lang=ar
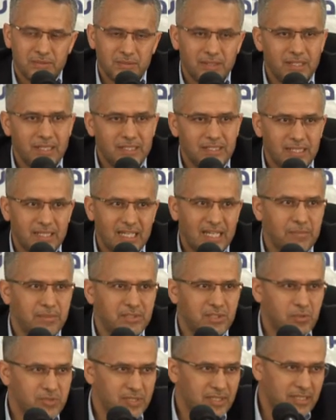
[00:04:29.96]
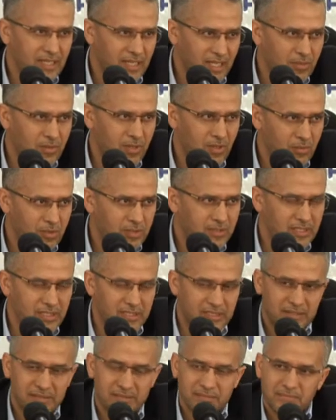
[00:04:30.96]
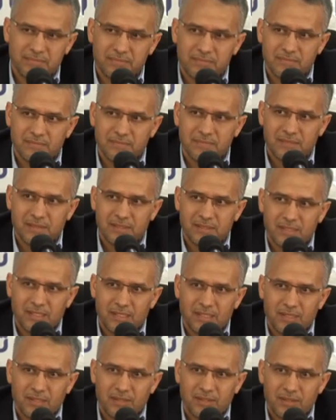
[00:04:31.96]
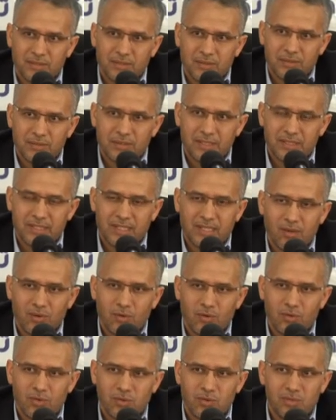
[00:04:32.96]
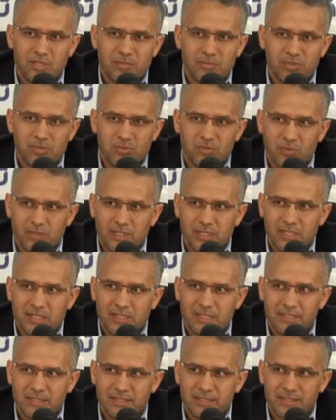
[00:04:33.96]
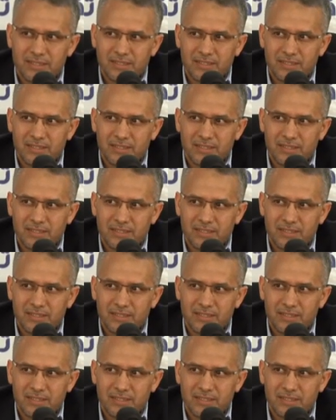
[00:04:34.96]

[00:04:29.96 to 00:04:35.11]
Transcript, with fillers: والذي كان من توصية الحوار الوطني وإذا أقول لكل المسؤولين